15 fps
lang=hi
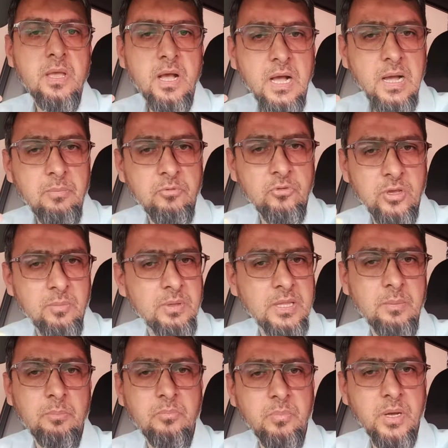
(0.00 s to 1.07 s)
आप जो है
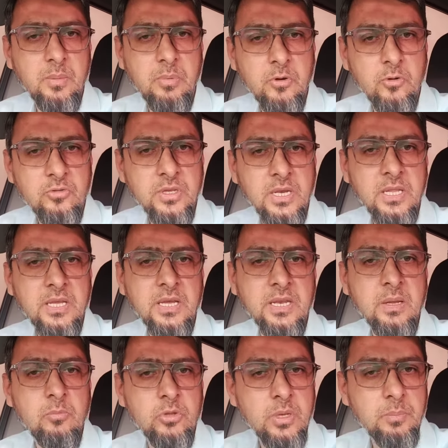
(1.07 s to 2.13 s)
मतलब भरोसा नहीं
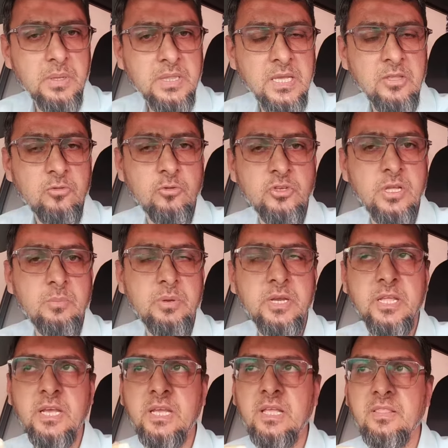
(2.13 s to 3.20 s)
करें मुझे पता है सोशल
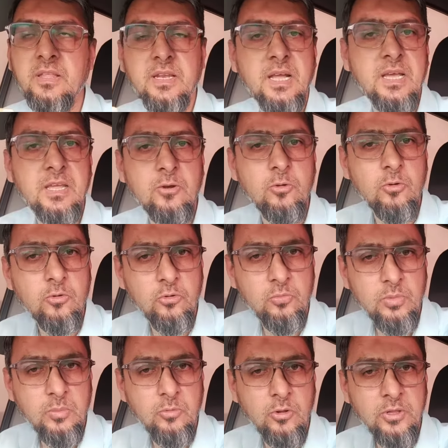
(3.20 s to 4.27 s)
मीडिया के अंदर आके लोग कुछ
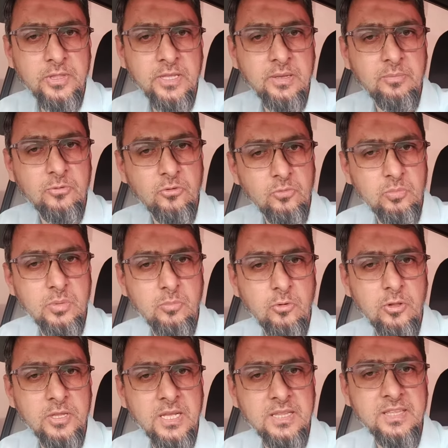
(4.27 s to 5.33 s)
भी बोलते हैं कुछ भी
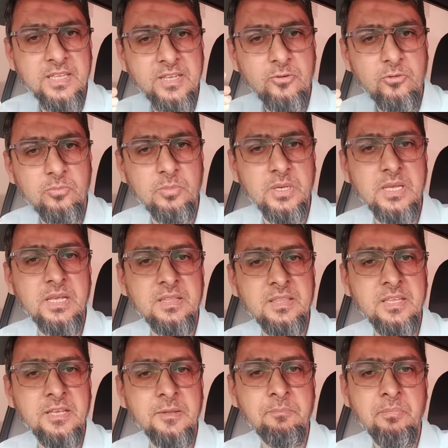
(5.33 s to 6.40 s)
बोल जाते हैं कुछ भी कहते
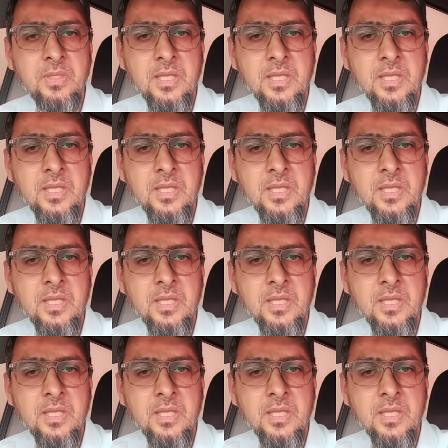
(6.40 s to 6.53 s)
हैं